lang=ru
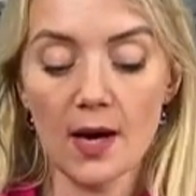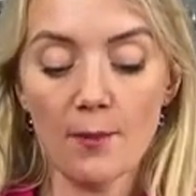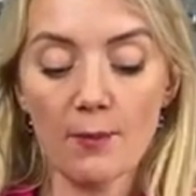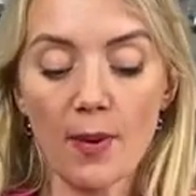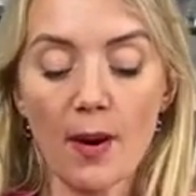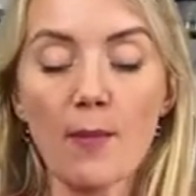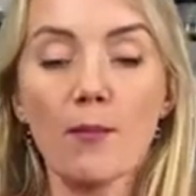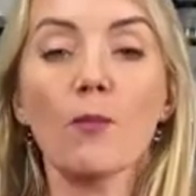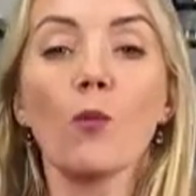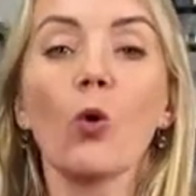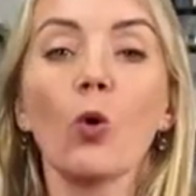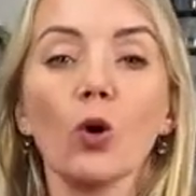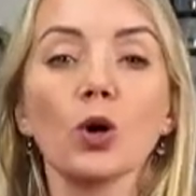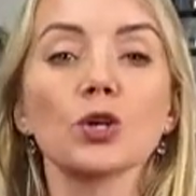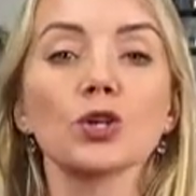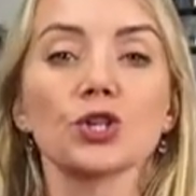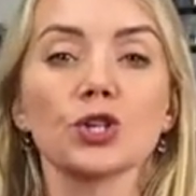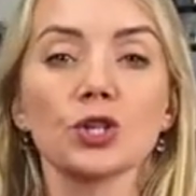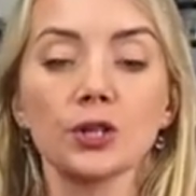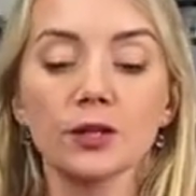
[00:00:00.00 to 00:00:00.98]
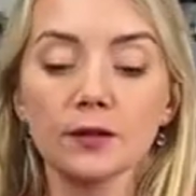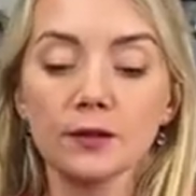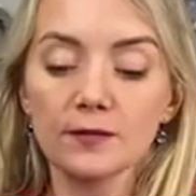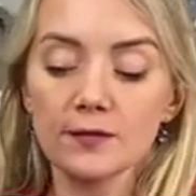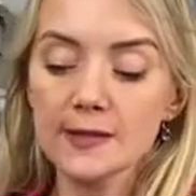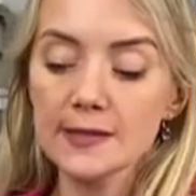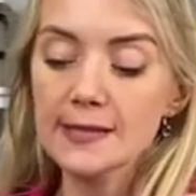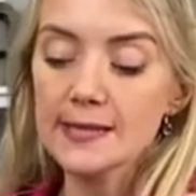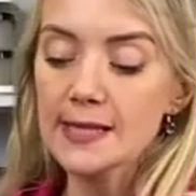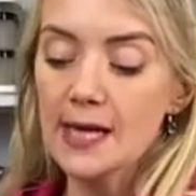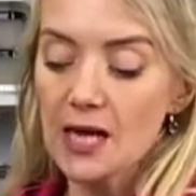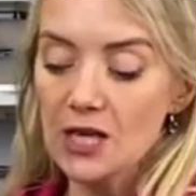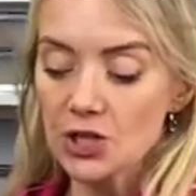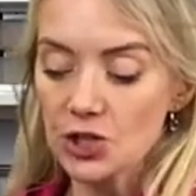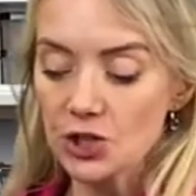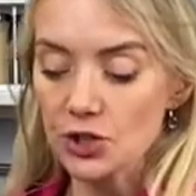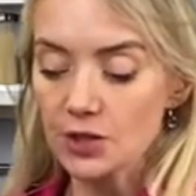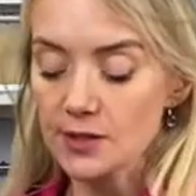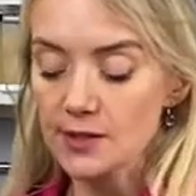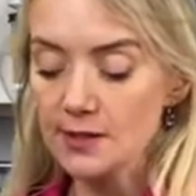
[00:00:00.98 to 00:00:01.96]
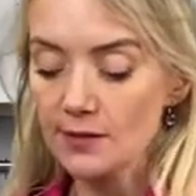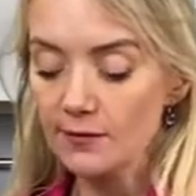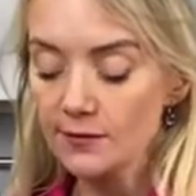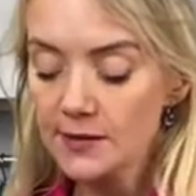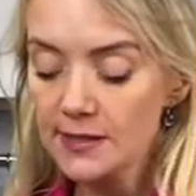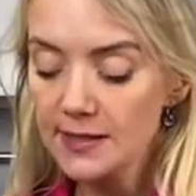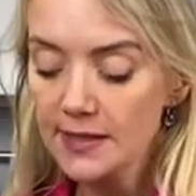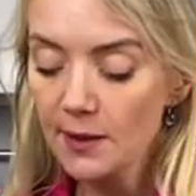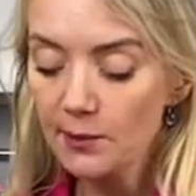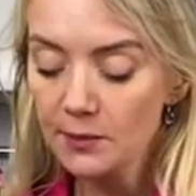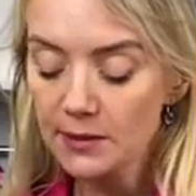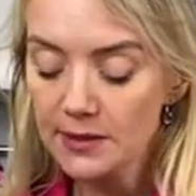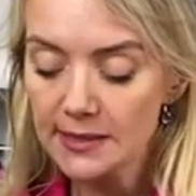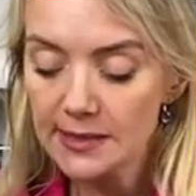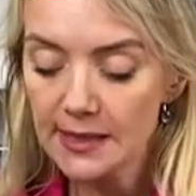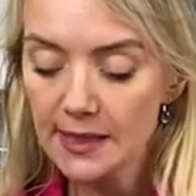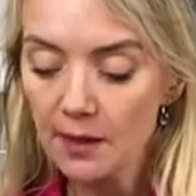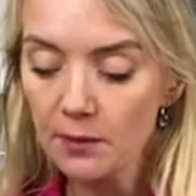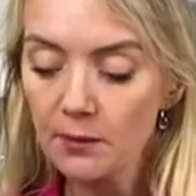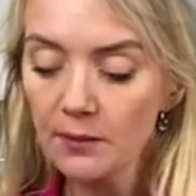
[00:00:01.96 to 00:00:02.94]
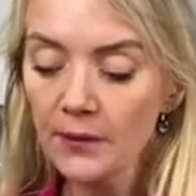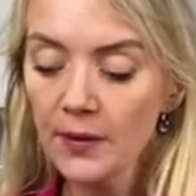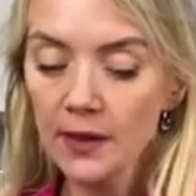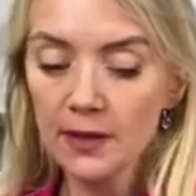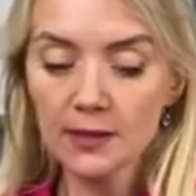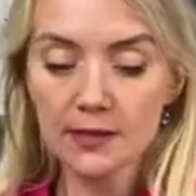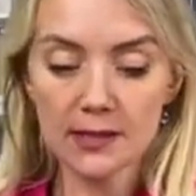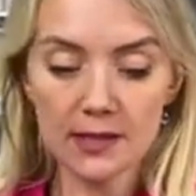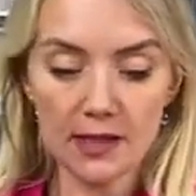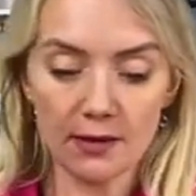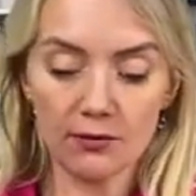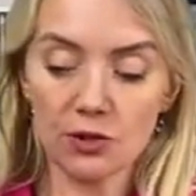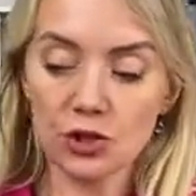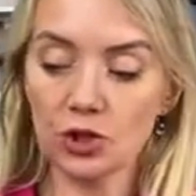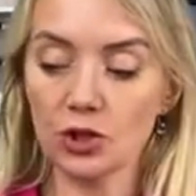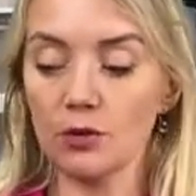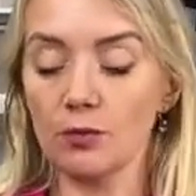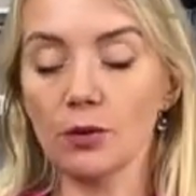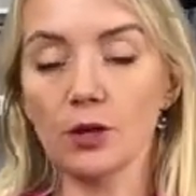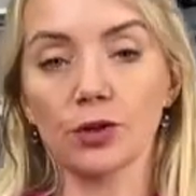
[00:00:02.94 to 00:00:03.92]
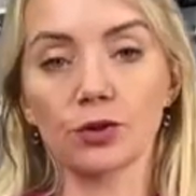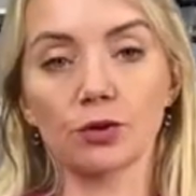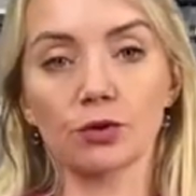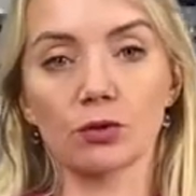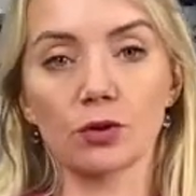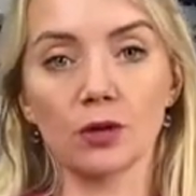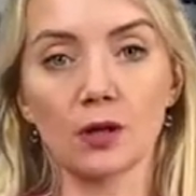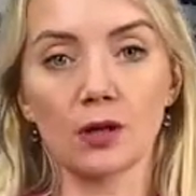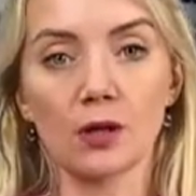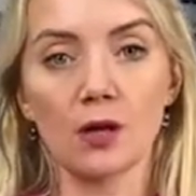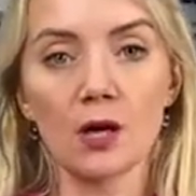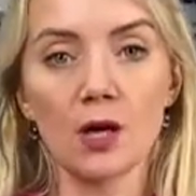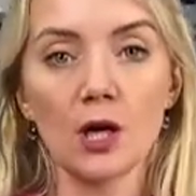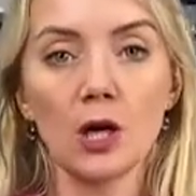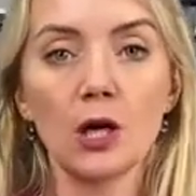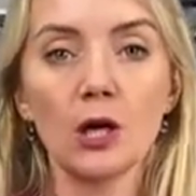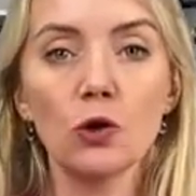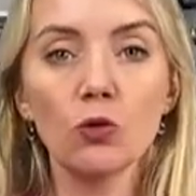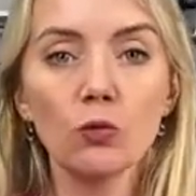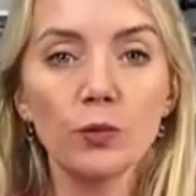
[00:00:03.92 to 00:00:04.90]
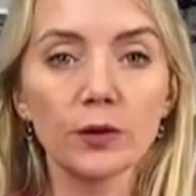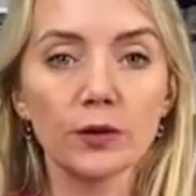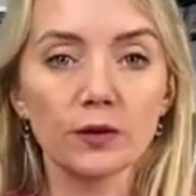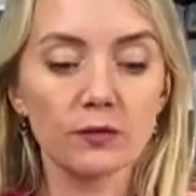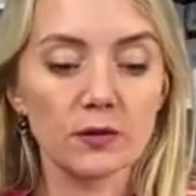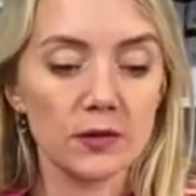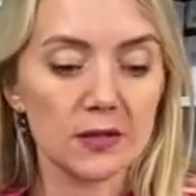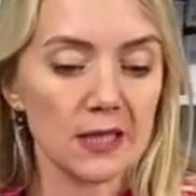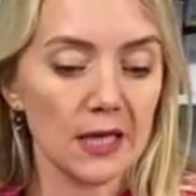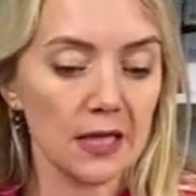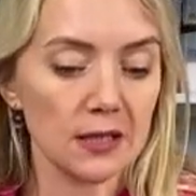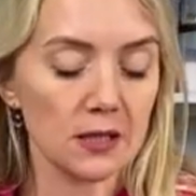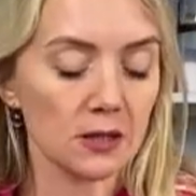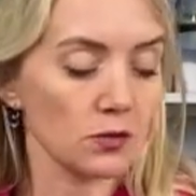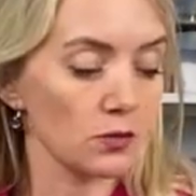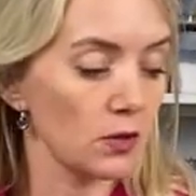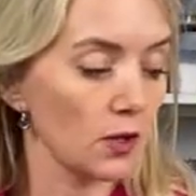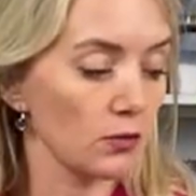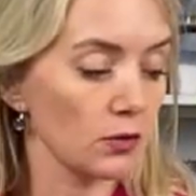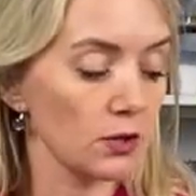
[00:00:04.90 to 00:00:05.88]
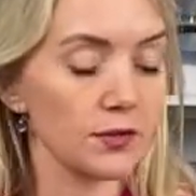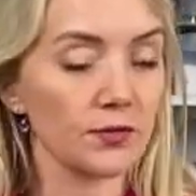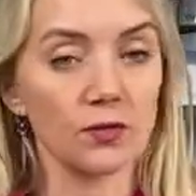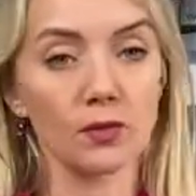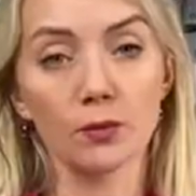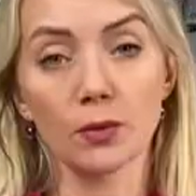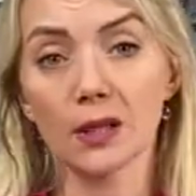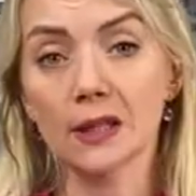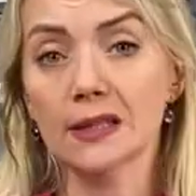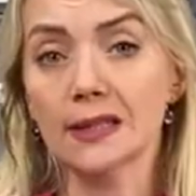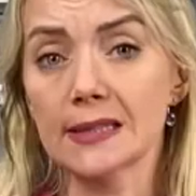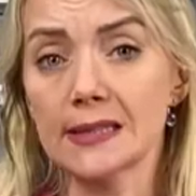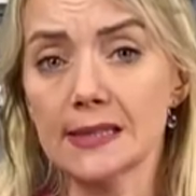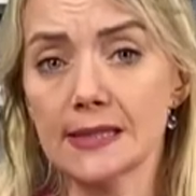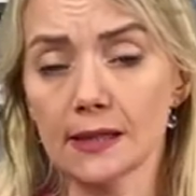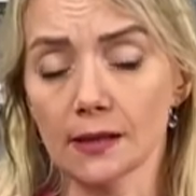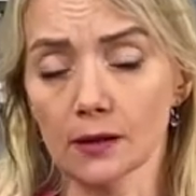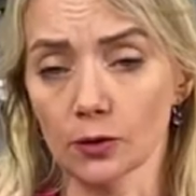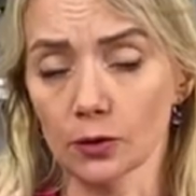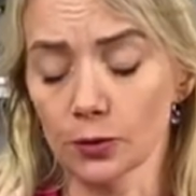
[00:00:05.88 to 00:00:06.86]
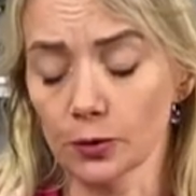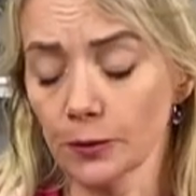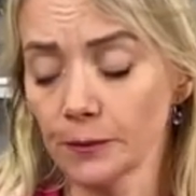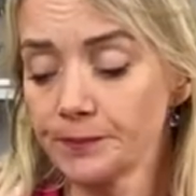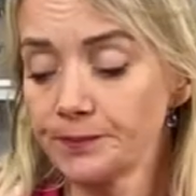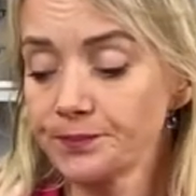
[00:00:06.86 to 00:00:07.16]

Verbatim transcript: поможет вязальщицам, всем тем девочкам, которые любят вязать и с удовольствием это делают.